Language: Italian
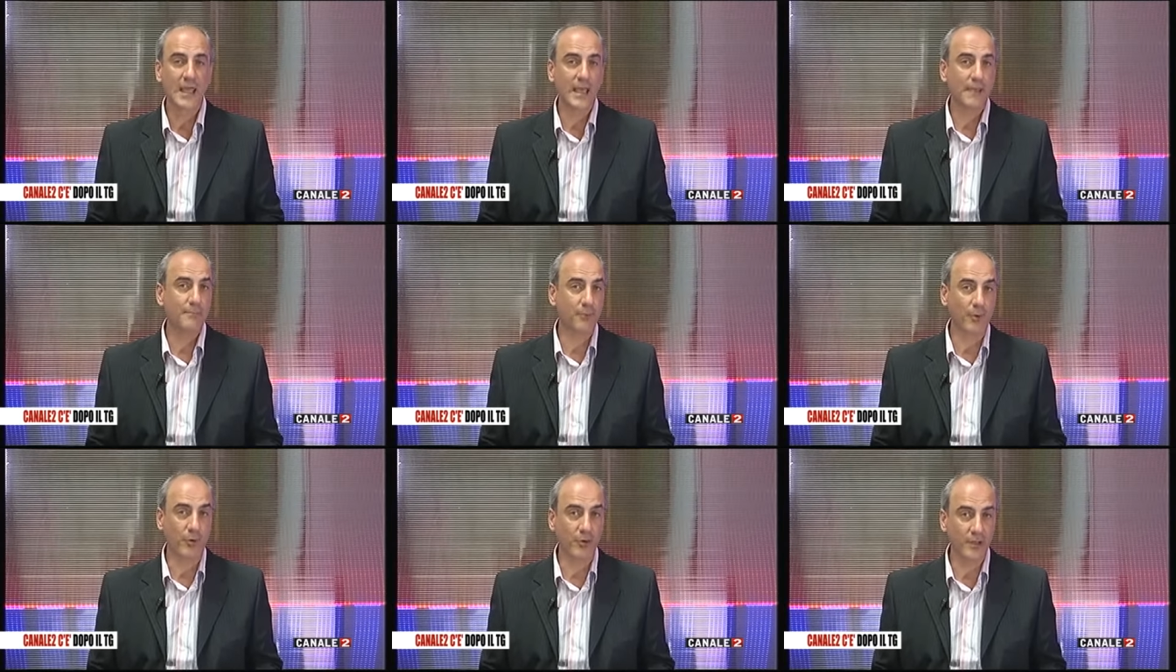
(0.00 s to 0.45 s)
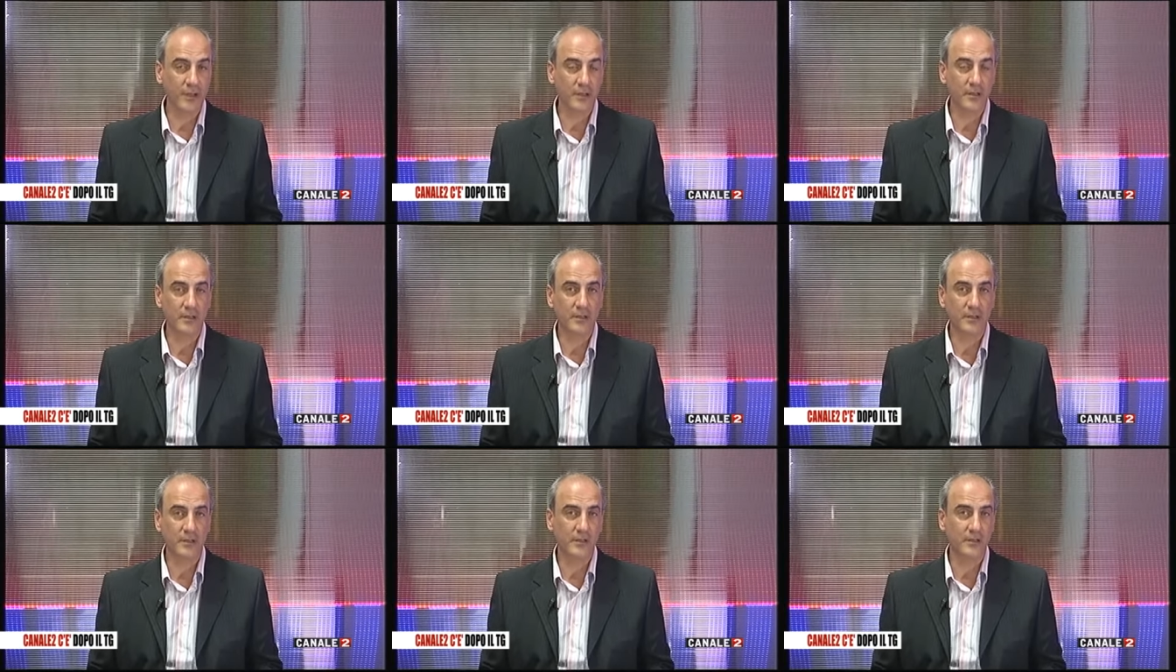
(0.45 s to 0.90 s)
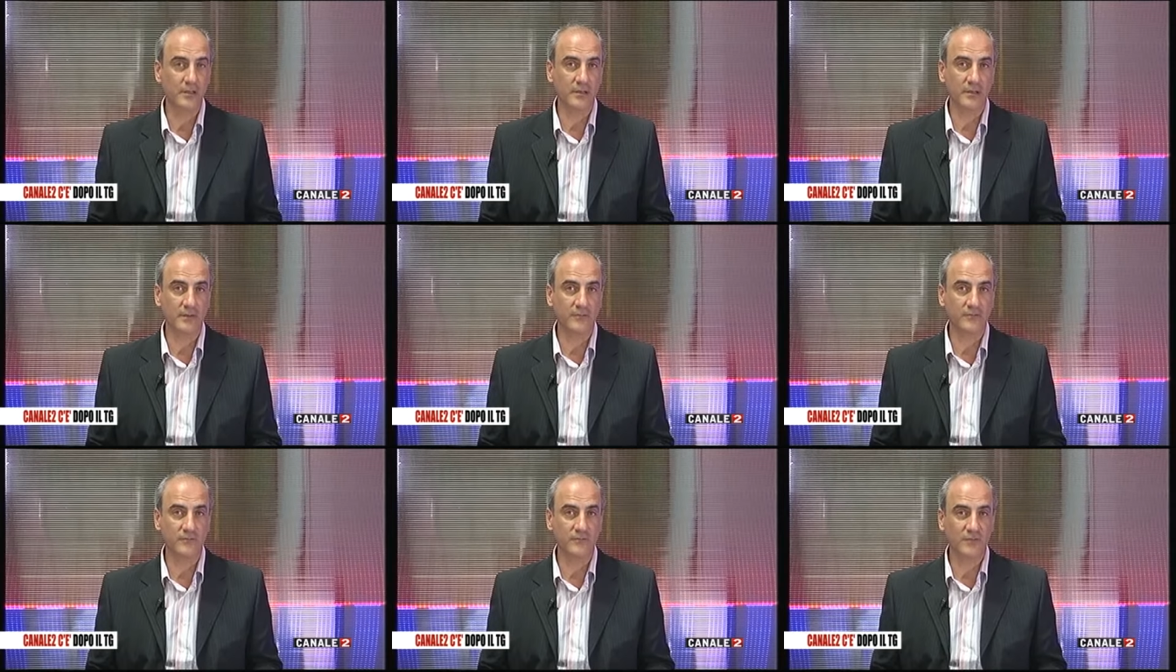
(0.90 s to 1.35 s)
e poi
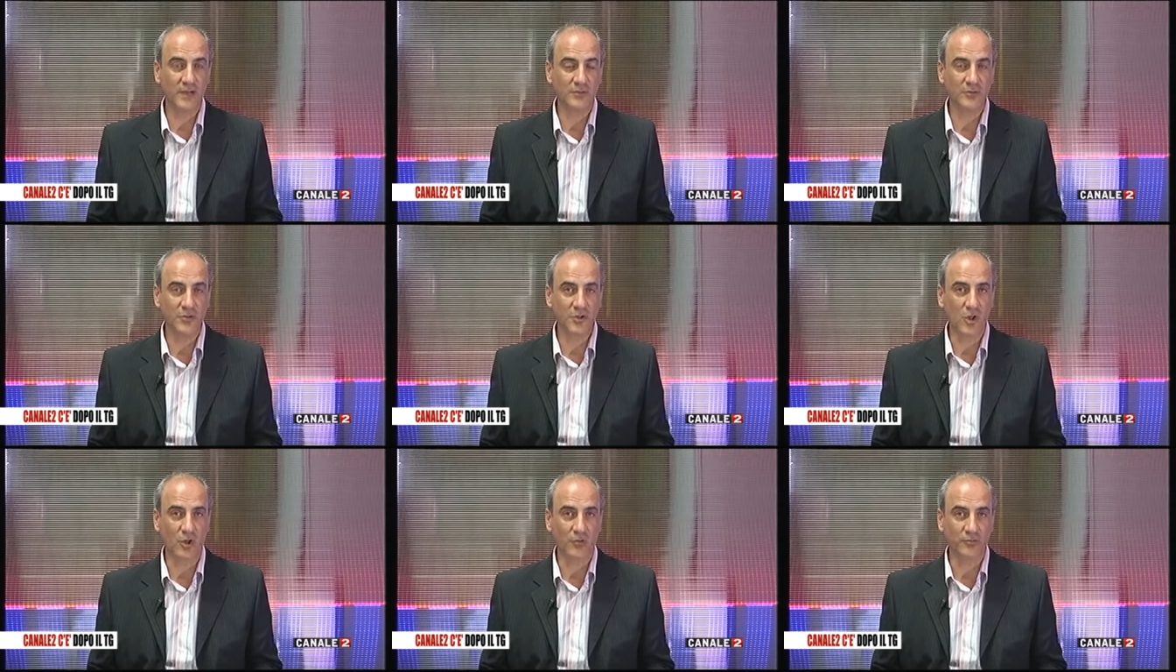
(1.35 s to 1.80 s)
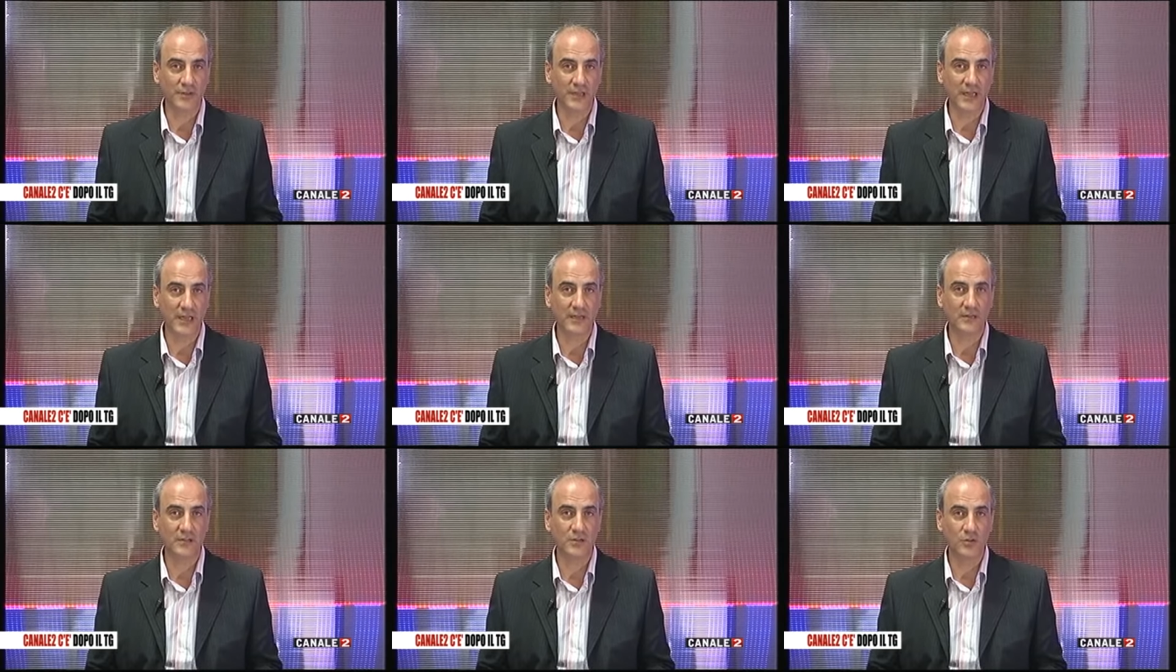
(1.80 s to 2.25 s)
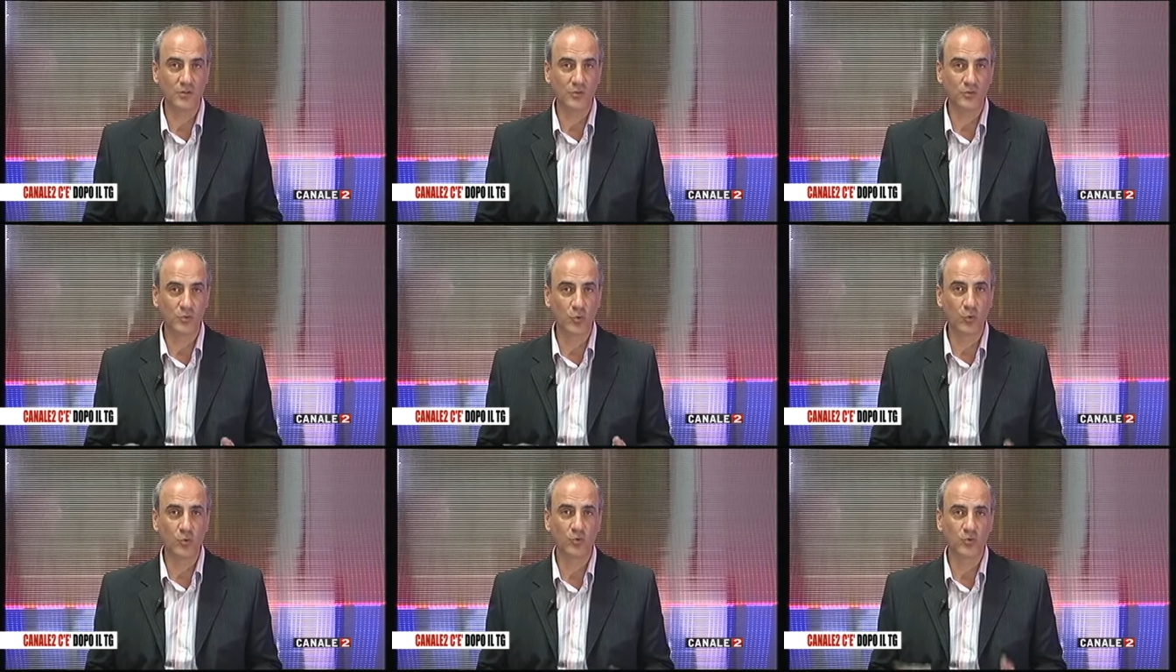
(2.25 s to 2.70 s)
eh, vanno in onda
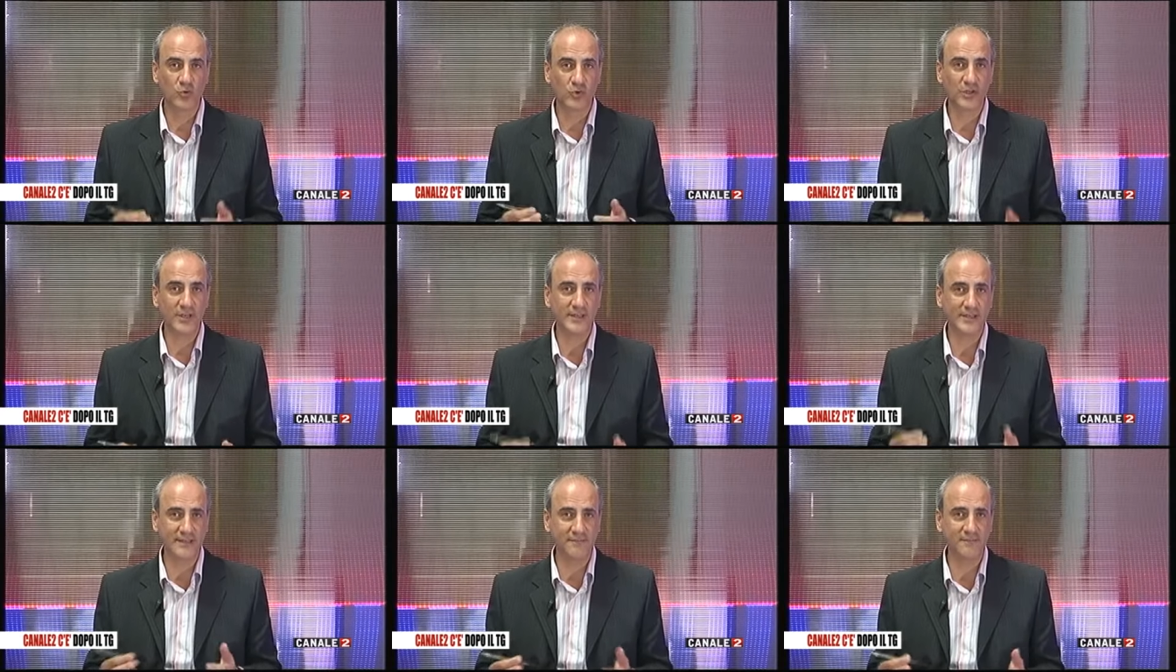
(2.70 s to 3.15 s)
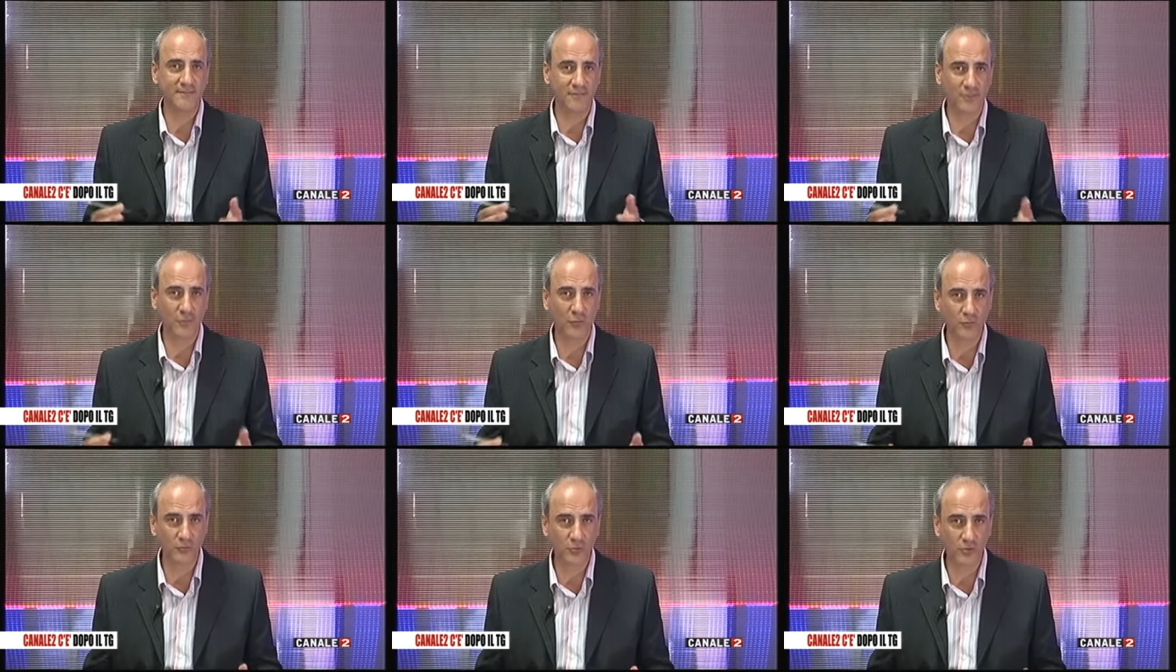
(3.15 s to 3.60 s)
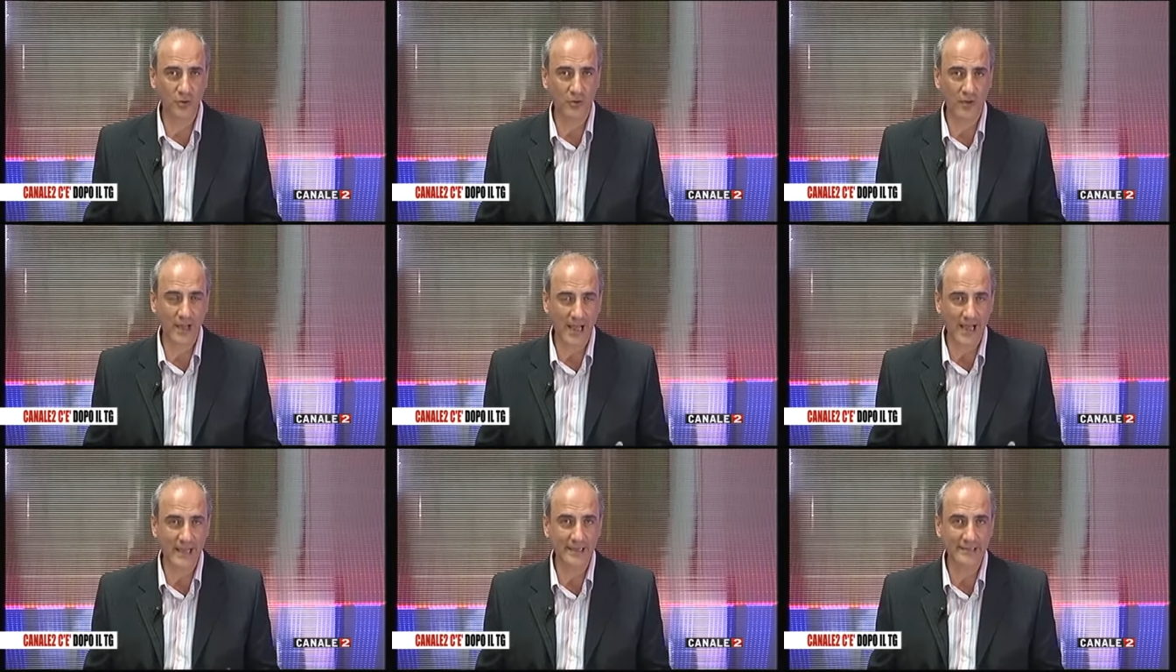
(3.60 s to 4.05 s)
dolcis in
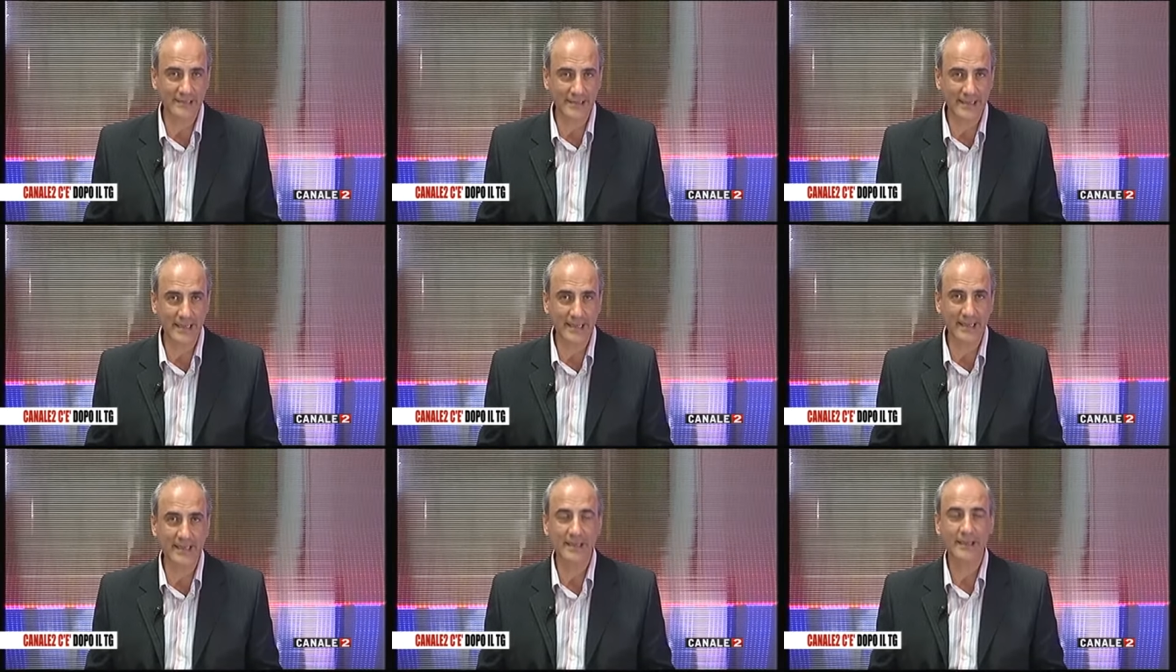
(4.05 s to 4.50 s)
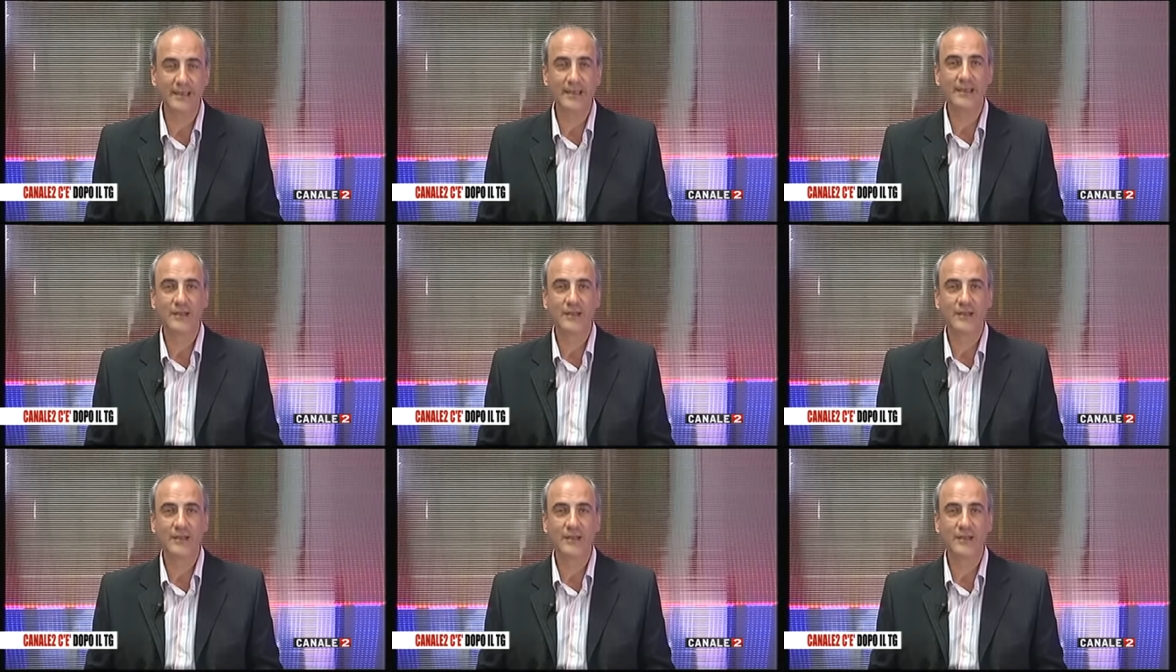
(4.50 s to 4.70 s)
Fundo anche